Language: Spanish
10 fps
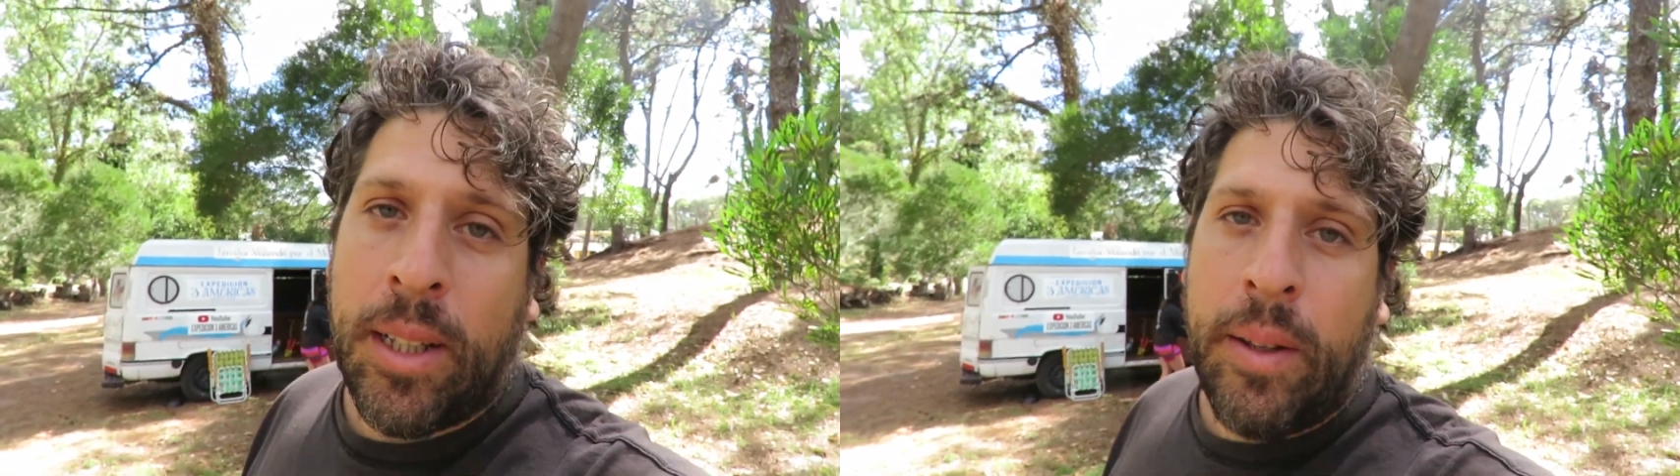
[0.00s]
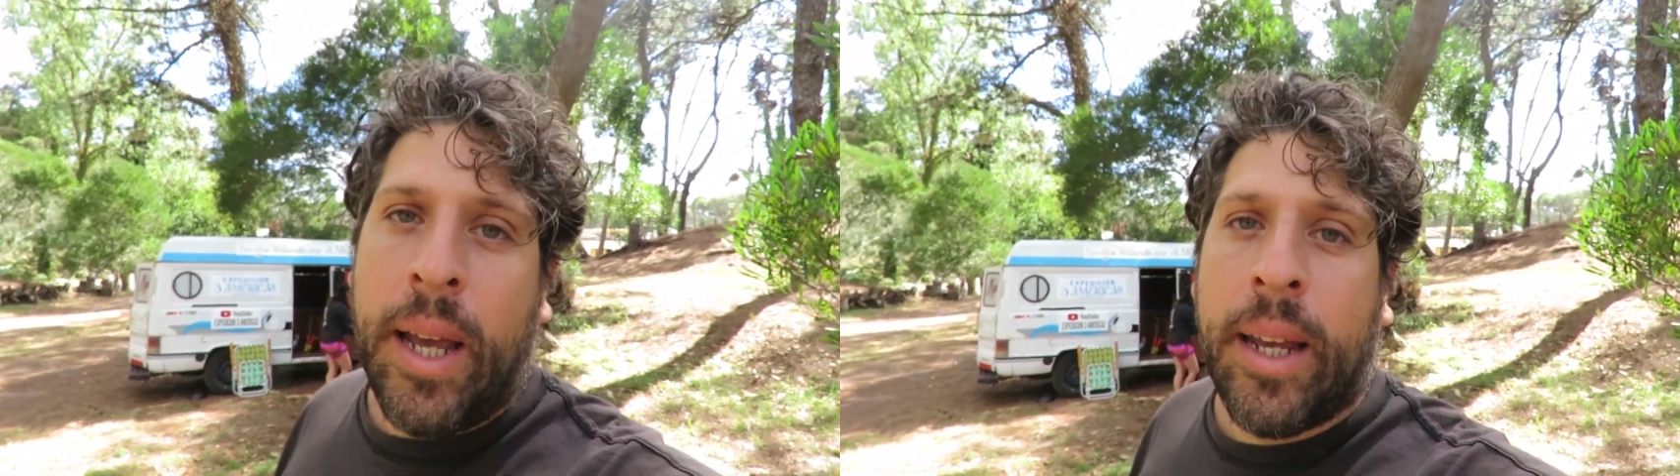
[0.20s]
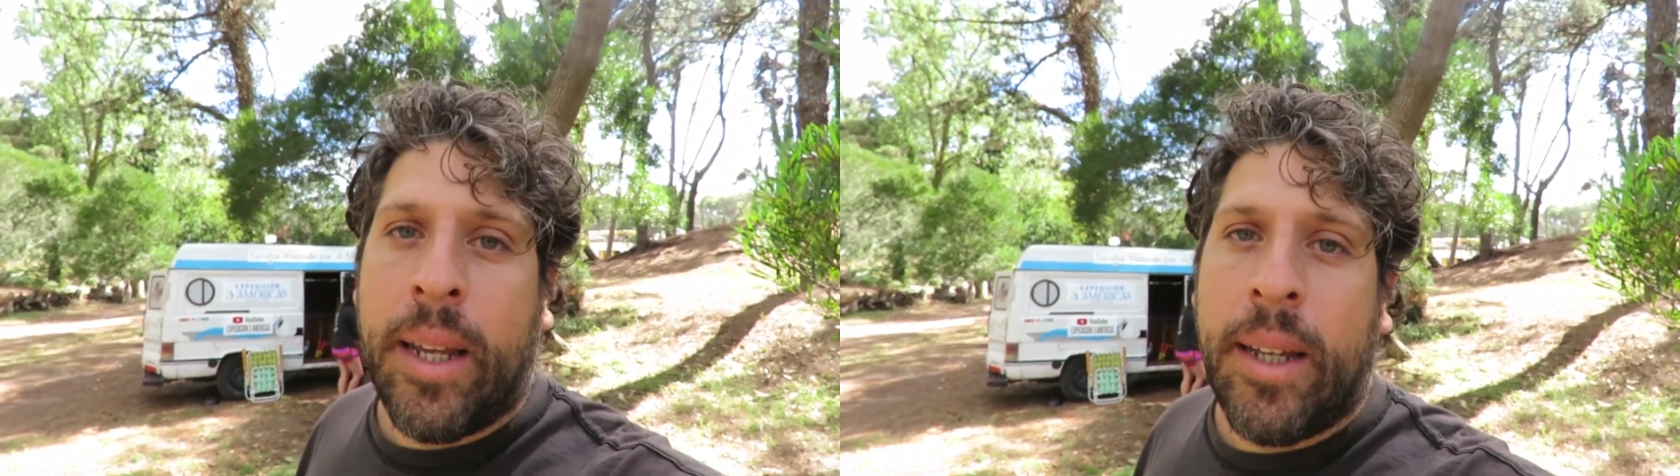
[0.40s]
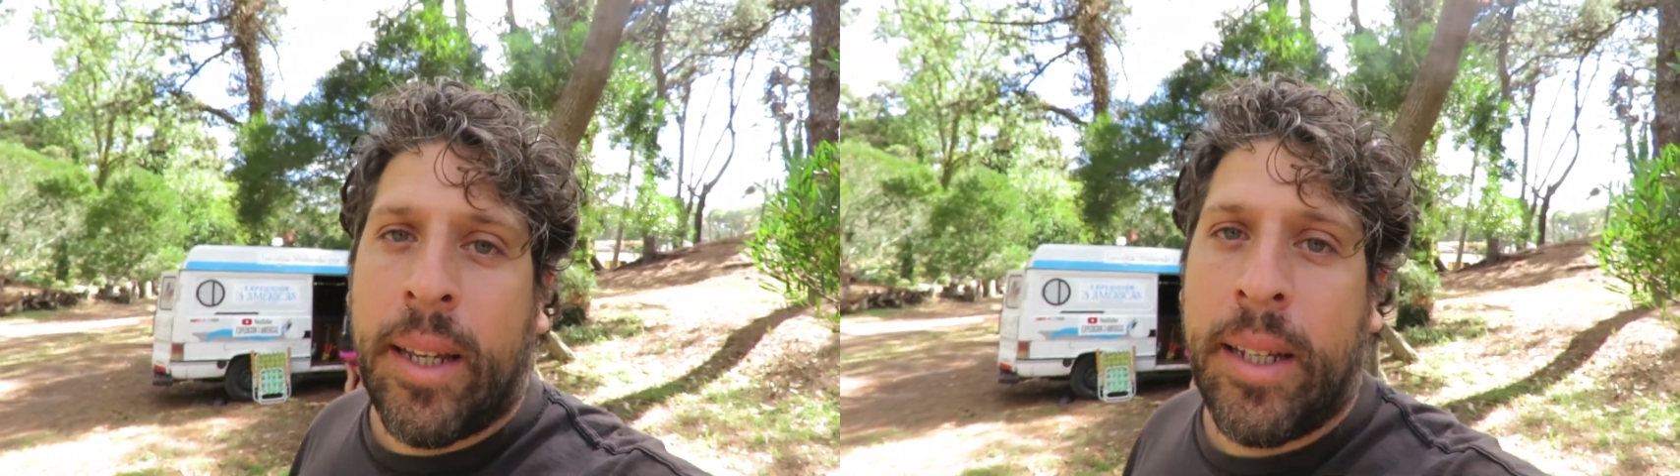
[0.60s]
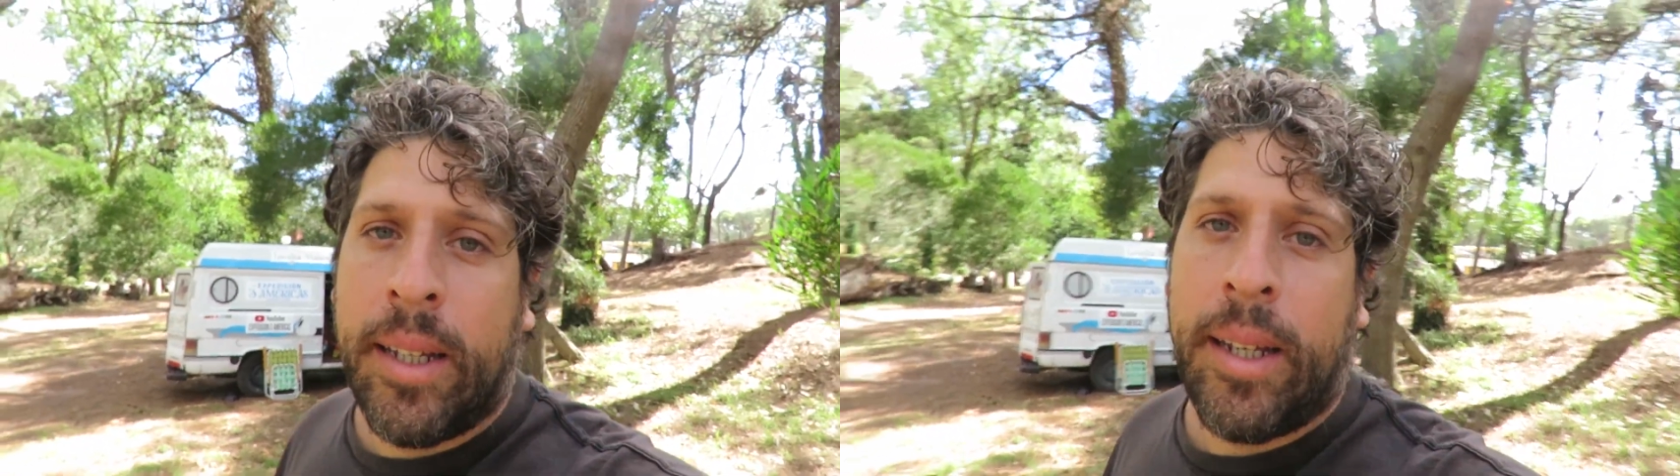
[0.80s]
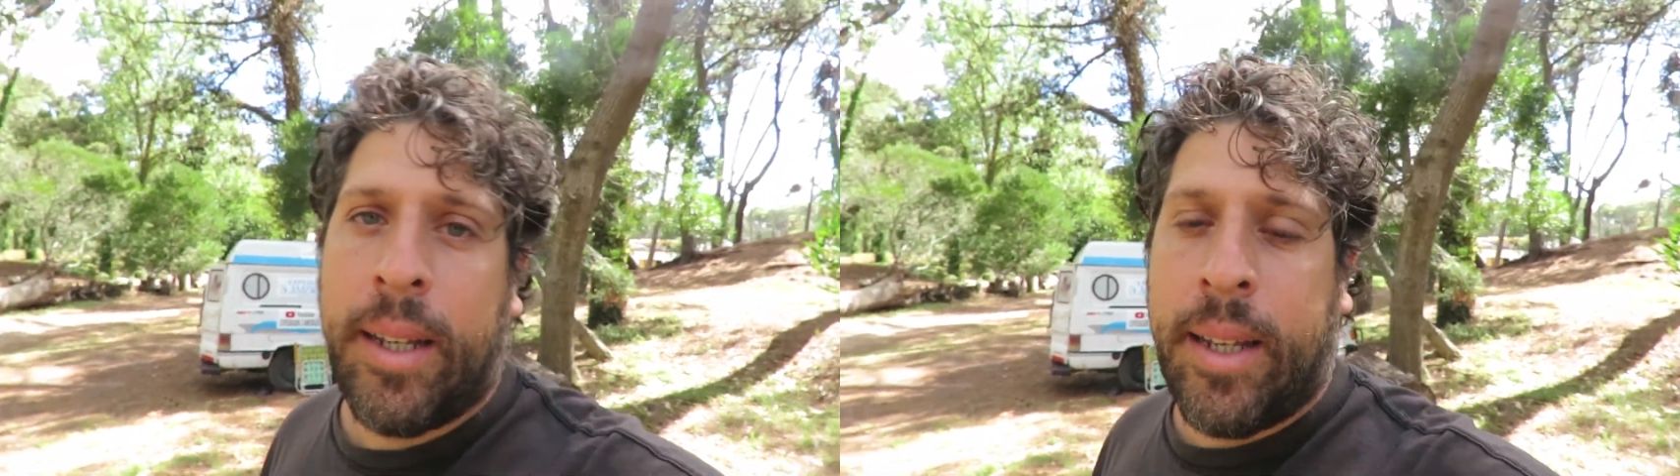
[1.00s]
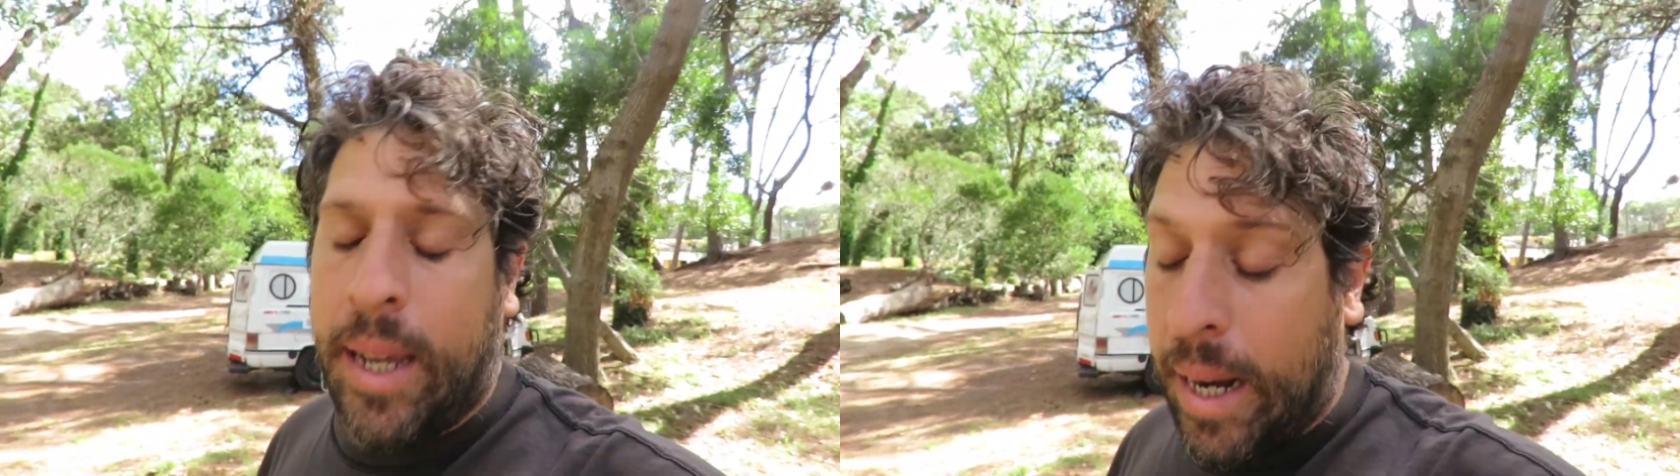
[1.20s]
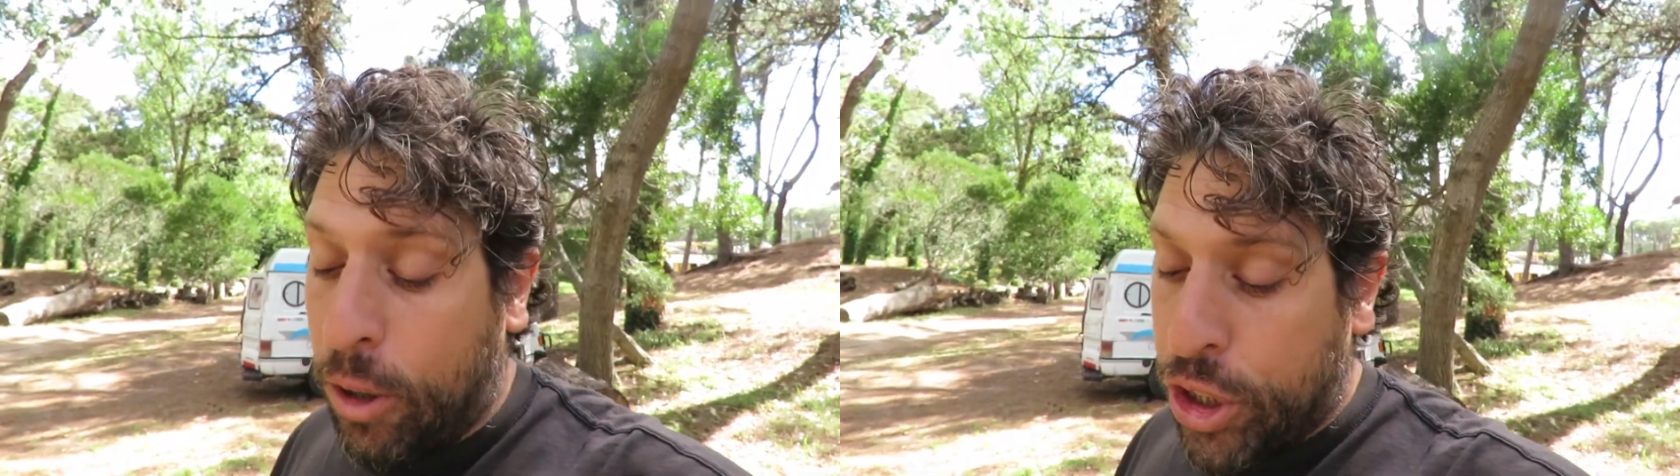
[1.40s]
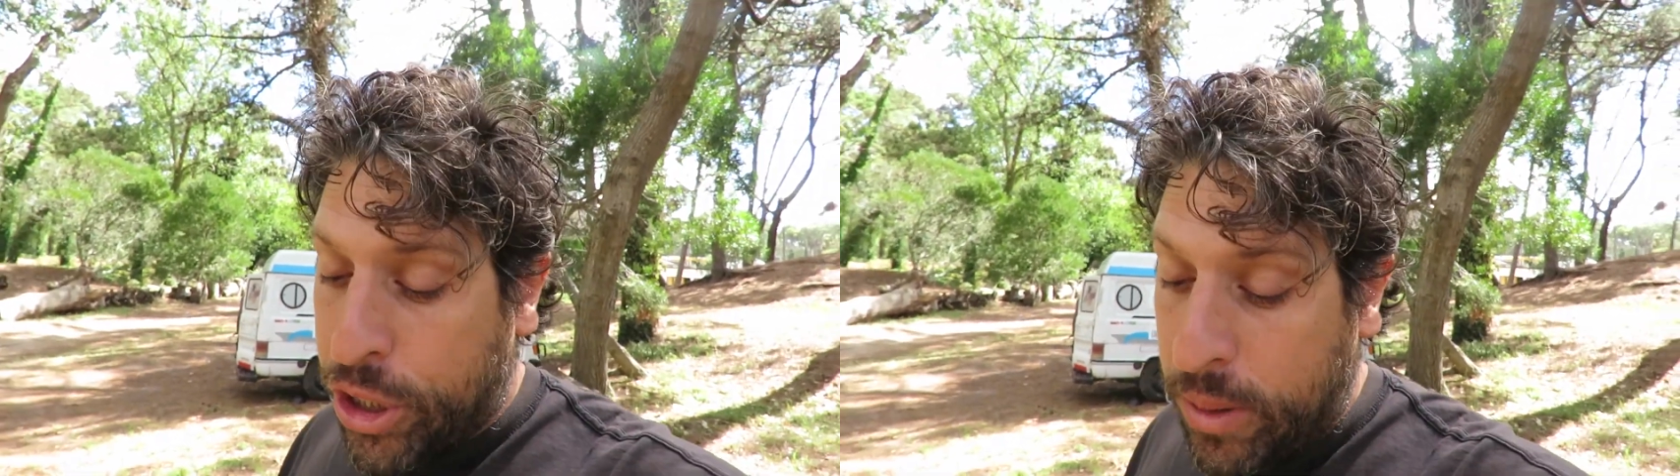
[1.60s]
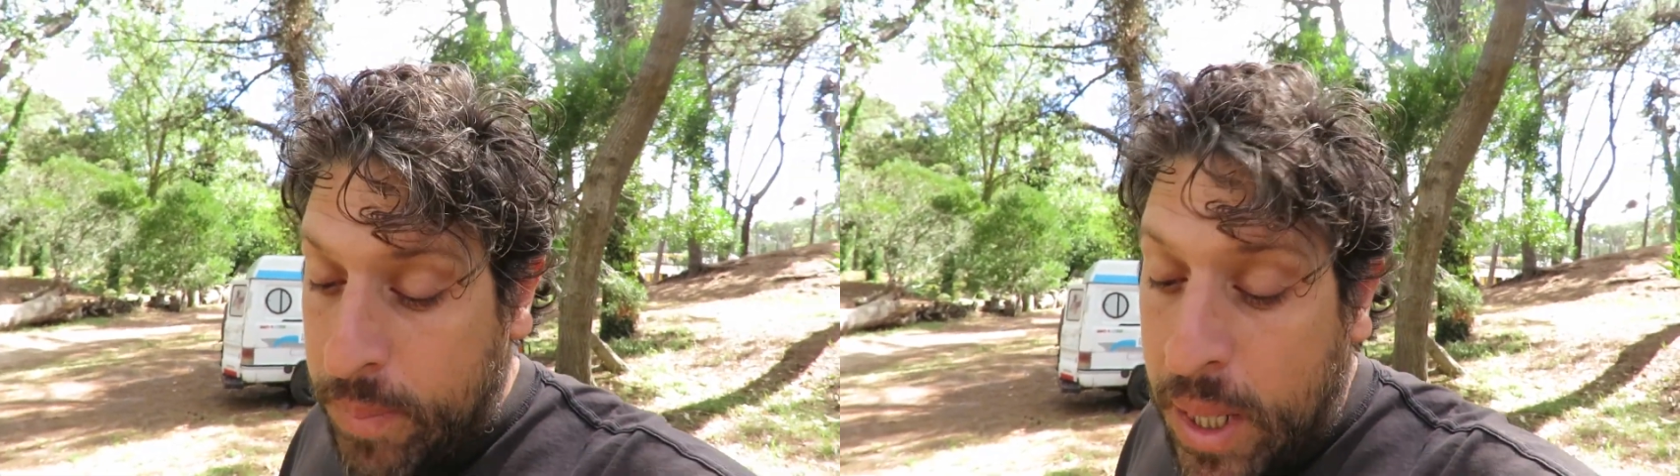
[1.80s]
actividades que, hago
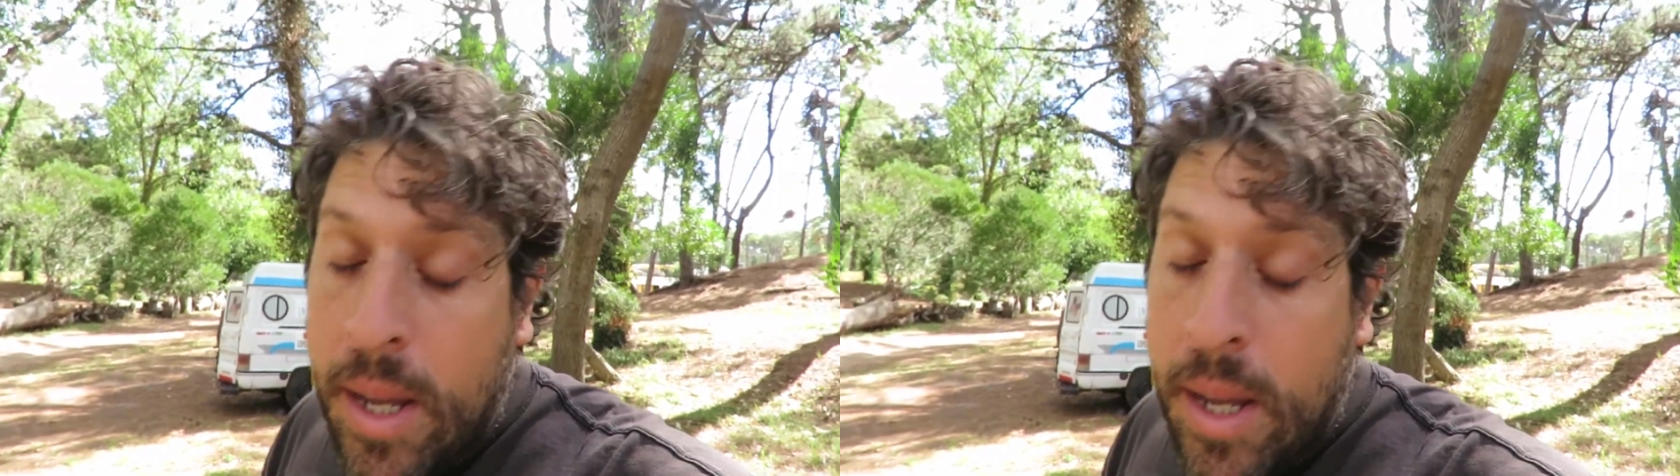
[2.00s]
yo.